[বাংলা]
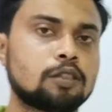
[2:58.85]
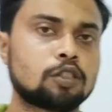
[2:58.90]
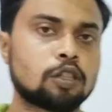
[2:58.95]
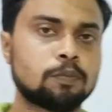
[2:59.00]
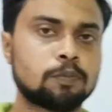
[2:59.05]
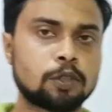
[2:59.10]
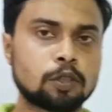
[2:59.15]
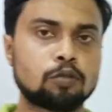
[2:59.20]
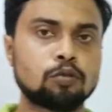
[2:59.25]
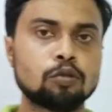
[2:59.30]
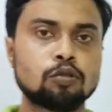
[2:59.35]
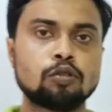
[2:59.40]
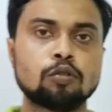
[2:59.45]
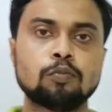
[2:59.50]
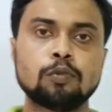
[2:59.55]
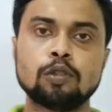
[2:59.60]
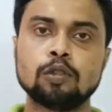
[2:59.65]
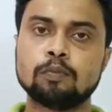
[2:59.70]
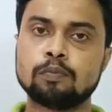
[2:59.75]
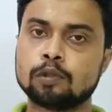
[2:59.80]
সবচেয়ে
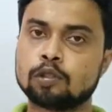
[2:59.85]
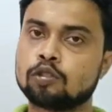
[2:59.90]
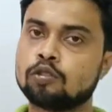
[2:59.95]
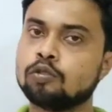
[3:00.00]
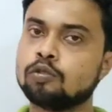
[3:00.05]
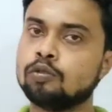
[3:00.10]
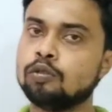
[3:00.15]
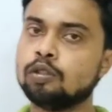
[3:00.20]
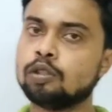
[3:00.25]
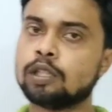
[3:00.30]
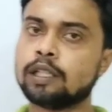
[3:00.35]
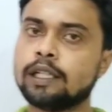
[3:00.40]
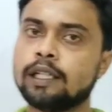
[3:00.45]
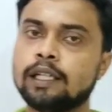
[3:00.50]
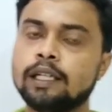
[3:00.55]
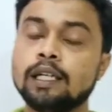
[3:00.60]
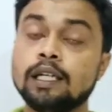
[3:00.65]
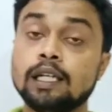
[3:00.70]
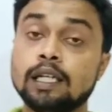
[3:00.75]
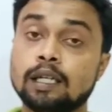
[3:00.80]
গুরুত্বপূর্ণ প্রশ্নগুলোকে
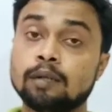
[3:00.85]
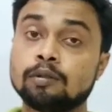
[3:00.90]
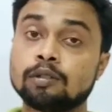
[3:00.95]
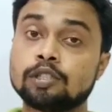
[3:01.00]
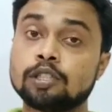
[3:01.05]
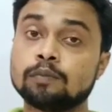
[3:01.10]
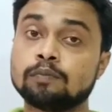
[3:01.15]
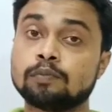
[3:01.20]
এবং